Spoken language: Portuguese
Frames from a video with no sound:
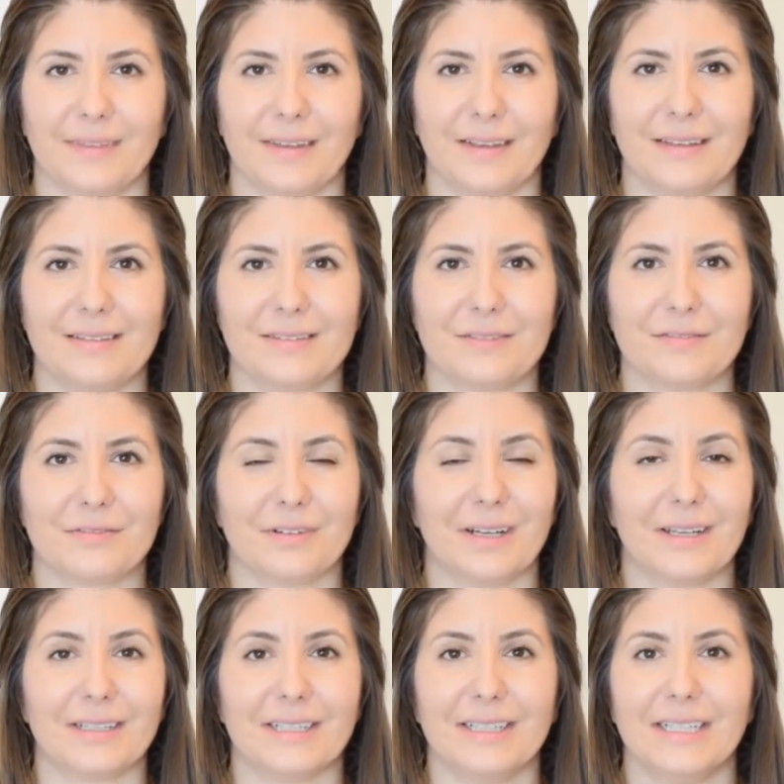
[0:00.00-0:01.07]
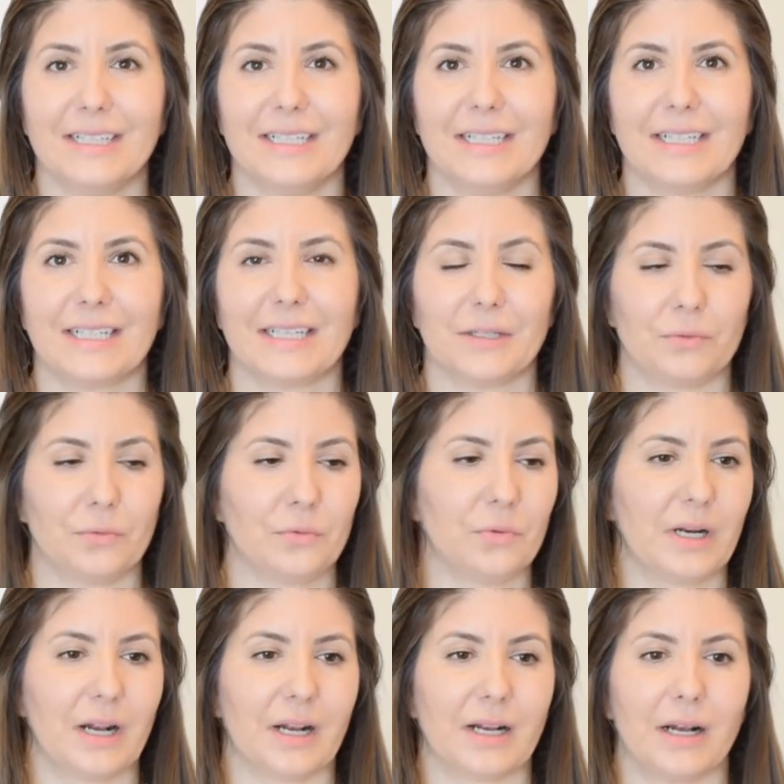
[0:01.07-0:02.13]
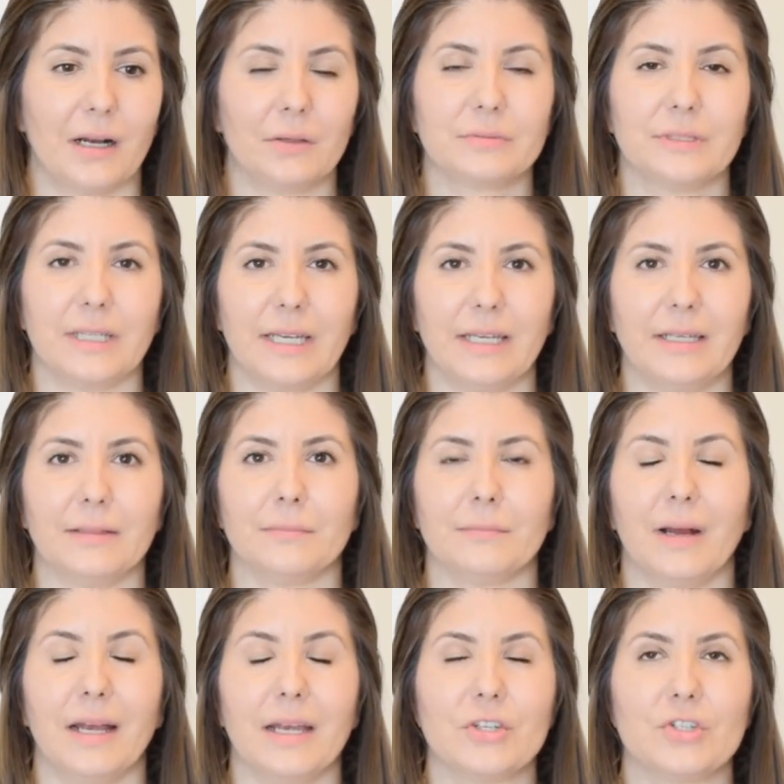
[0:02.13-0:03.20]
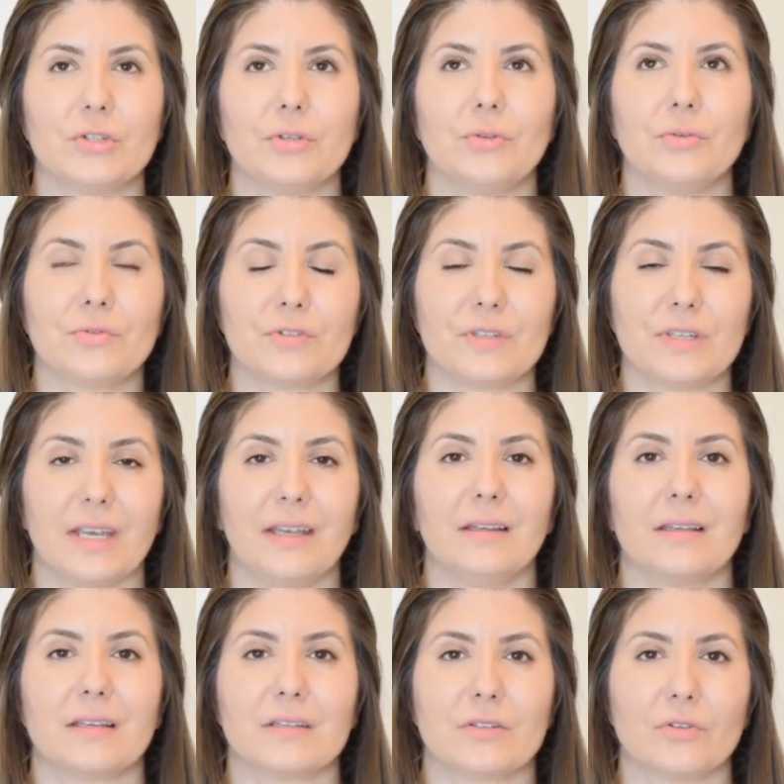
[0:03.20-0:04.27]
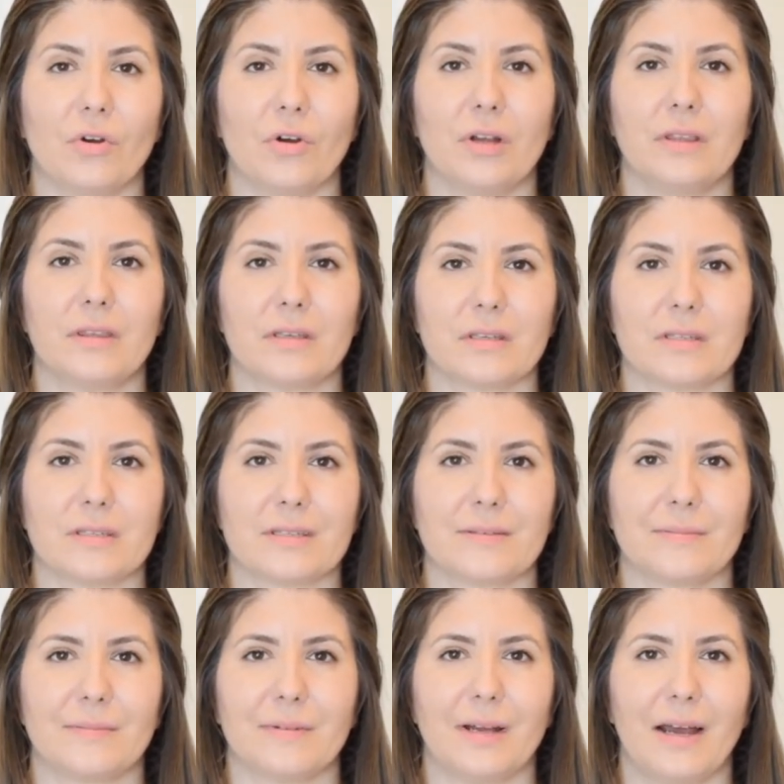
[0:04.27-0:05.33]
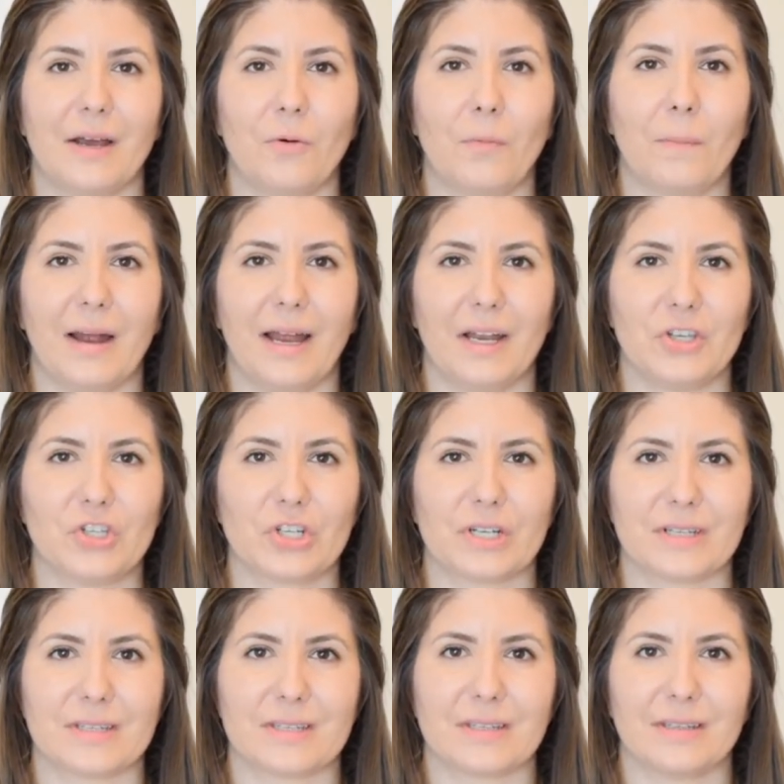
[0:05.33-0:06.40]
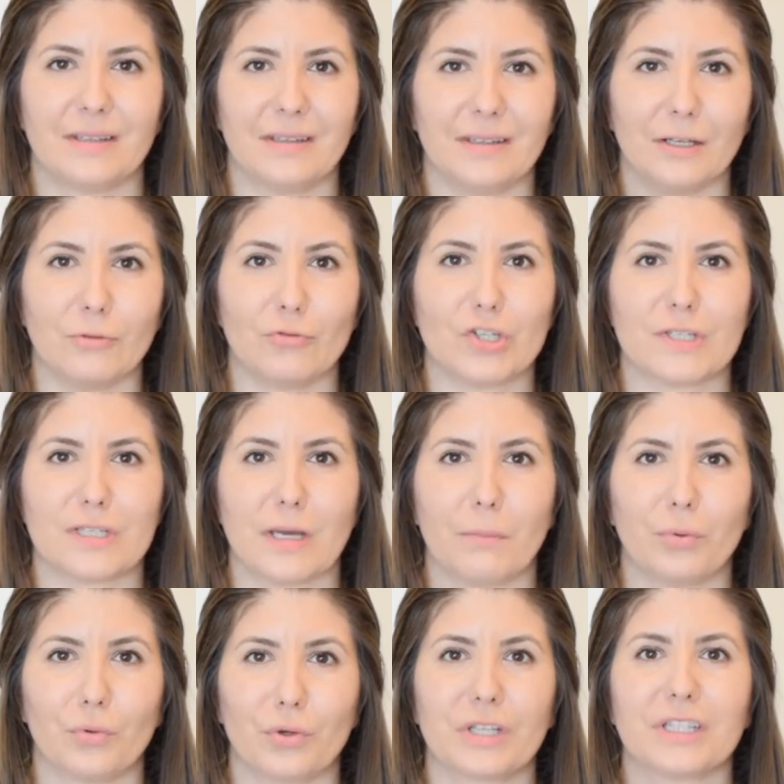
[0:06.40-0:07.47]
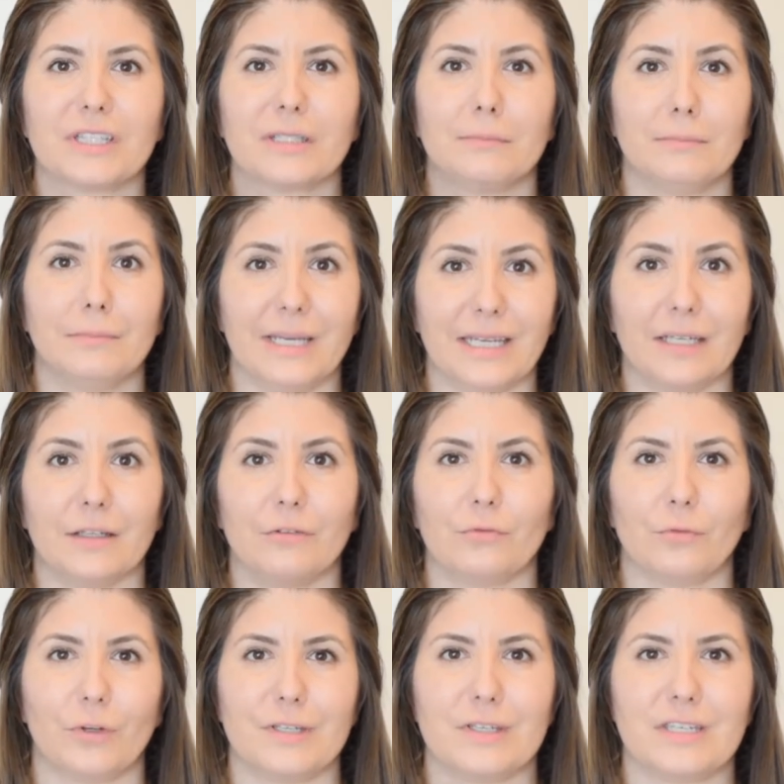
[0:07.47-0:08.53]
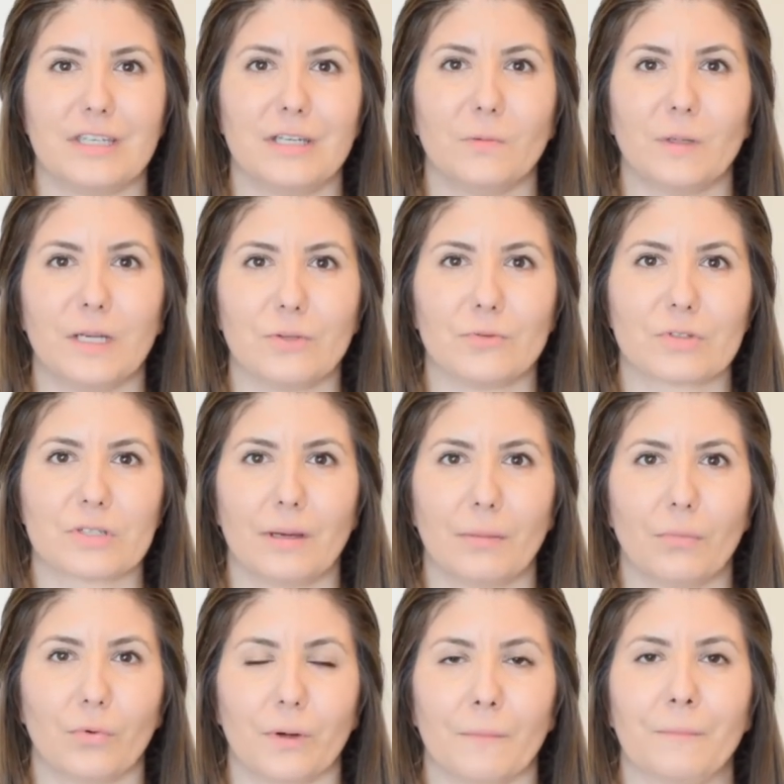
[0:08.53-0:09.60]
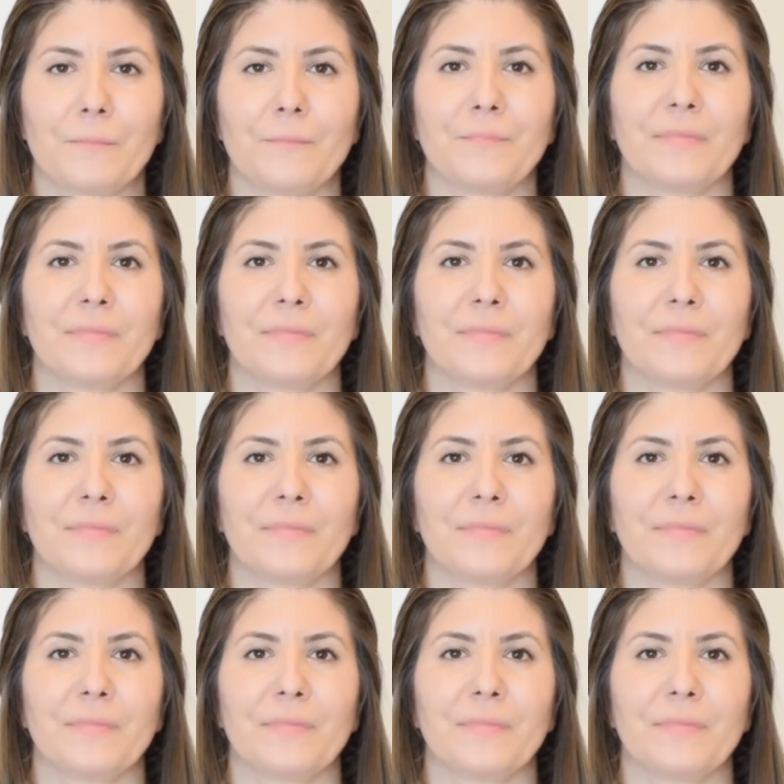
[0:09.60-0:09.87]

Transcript: Né? Se fala que o cacau tem mais de 200 notas aromáticas, então de sabor também, que influenciam aí no sabor.